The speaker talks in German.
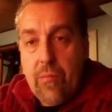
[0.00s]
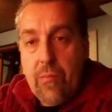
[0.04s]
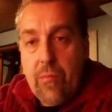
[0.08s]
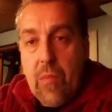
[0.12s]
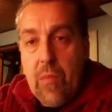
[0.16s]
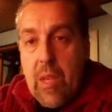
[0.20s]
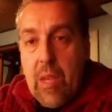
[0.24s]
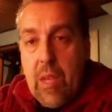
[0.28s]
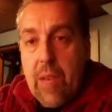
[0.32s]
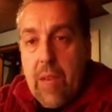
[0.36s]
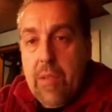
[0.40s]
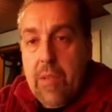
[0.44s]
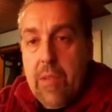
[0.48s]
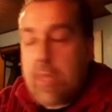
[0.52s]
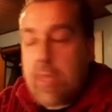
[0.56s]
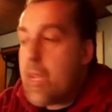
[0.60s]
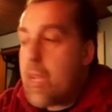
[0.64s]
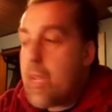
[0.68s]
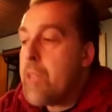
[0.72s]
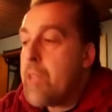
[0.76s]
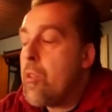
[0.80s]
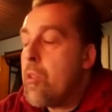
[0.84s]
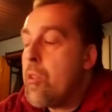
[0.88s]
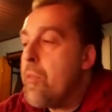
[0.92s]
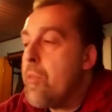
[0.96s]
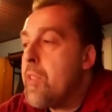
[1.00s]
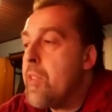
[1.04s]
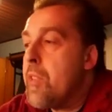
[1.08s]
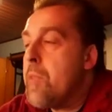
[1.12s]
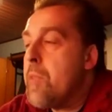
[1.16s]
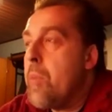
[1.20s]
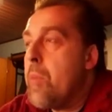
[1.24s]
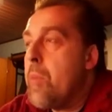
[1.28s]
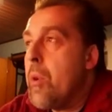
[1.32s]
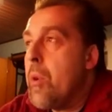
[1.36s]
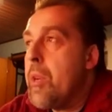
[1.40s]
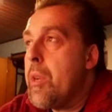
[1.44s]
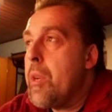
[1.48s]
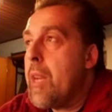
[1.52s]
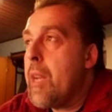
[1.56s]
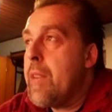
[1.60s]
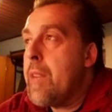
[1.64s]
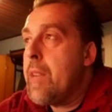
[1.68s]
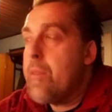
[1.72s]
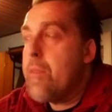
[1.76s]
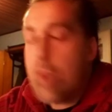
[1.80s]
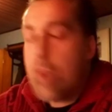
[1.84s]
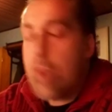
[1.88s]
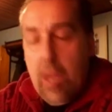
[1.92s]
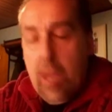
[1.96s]
Ja, wie gesagt, ich hoffe, dass bei euch
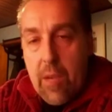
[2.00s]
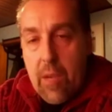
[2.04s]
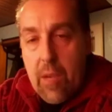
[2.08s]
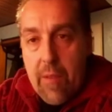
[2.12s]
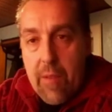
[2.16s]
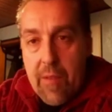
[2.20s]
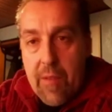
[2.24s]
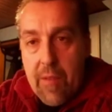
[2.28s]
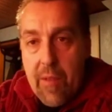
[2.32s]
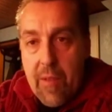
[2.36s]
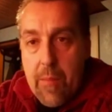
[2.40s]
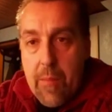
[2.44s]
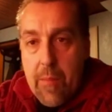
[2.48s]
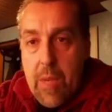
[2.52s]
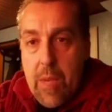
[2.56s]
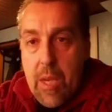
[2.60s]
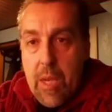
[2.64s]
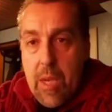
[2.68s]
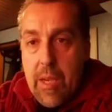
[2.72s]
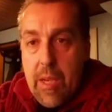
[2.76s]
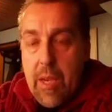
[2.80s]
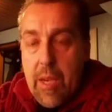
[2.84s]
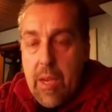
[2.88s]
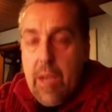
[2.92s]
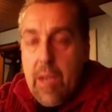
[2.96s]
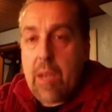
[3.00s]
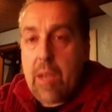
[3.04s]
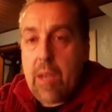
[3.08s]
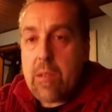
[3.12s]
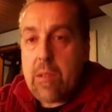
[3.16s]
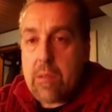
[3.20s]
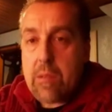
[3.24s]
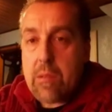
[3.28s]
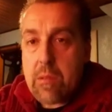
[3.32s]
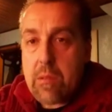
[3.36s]
alles okay war, familiär.